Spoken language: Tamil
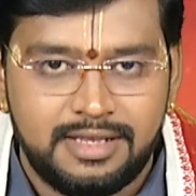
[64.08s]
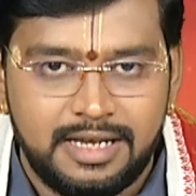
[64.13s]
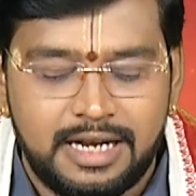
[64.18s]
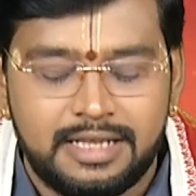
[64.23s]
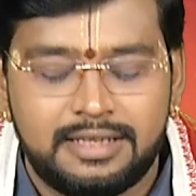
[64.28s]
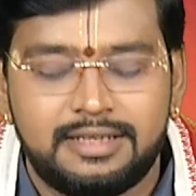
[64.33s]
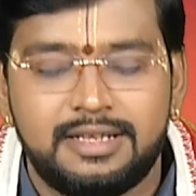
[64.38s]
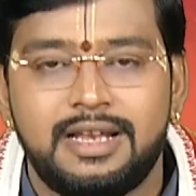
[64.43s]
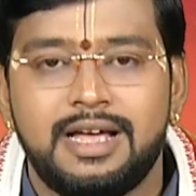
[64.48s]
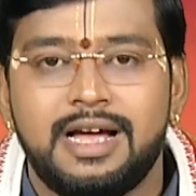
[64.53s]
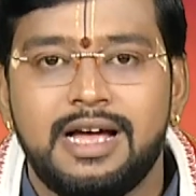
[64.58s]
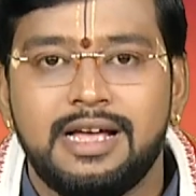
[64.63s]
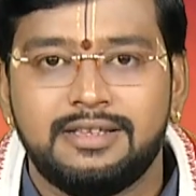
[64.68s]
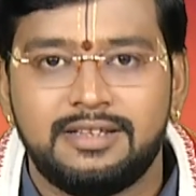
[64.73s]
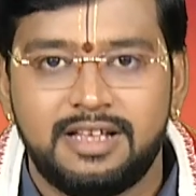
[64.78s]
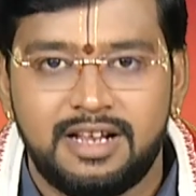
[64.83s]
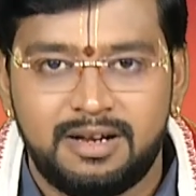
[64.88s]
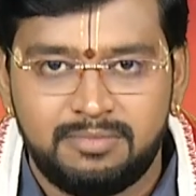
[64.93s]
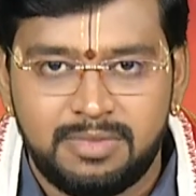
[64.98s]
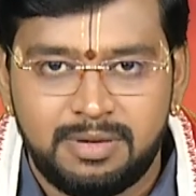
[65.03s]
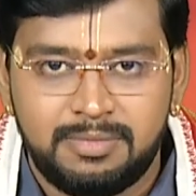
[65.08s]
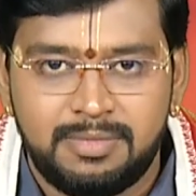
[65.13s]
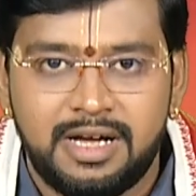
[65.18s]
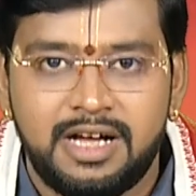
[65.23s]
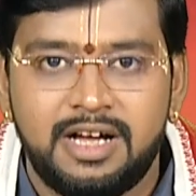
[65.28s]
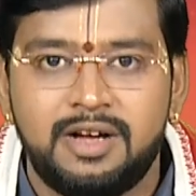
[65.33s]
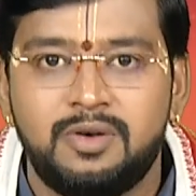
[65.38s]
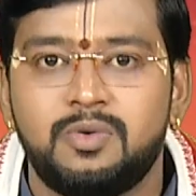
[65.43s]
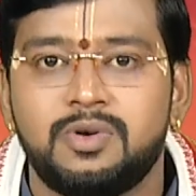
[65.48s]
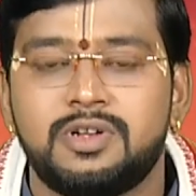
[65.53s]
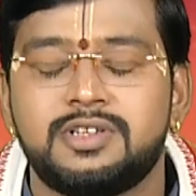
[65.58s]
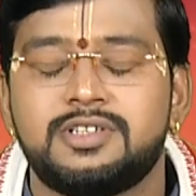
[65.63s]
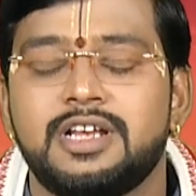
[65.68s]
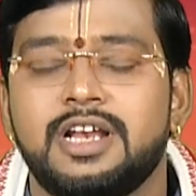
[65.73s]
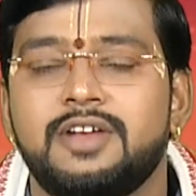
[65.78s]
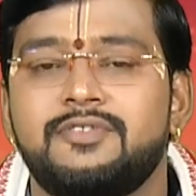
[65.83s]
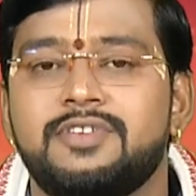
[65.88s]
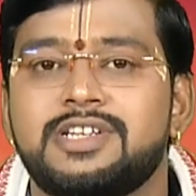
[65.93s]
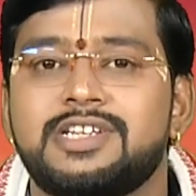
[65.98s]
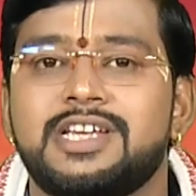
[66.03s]
இடத்துல அதர்மமாக ஒரு
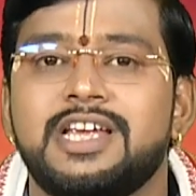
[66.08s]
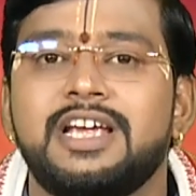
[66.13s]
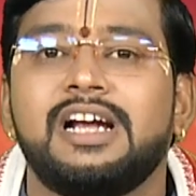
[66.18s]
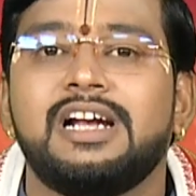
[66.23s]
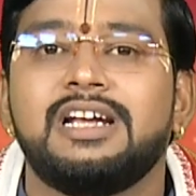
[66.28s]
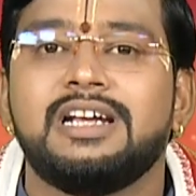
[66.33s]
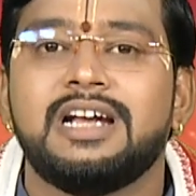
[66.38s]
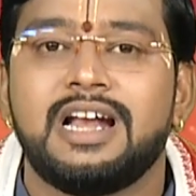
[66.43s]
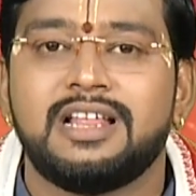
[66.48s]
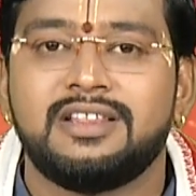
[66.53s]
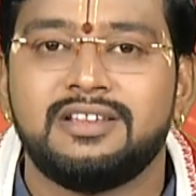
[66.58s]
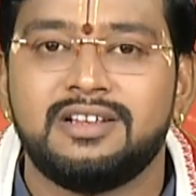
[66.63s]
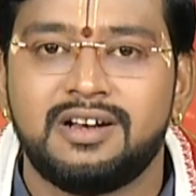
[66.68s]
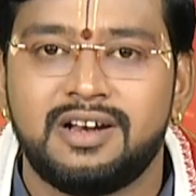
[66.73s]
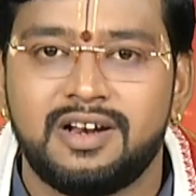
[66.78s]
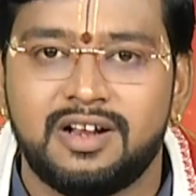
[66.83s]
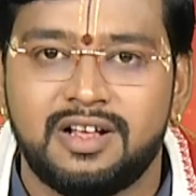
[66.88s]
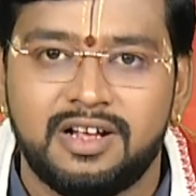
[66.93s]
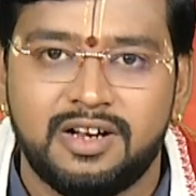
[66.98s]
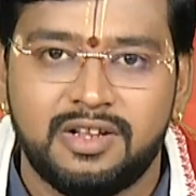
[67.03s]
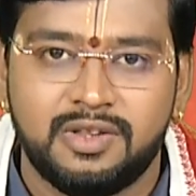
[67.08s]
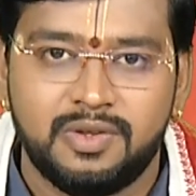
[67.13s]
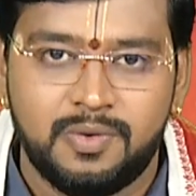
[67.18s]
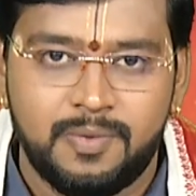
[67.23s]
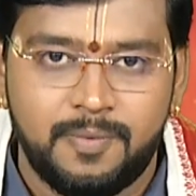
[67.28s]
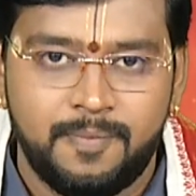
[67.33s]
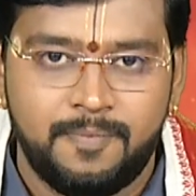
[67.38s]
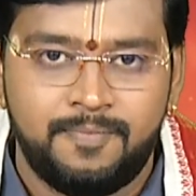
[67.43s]
சில விஷயங்கள் நடந்துன்னு இருக்கிறதோ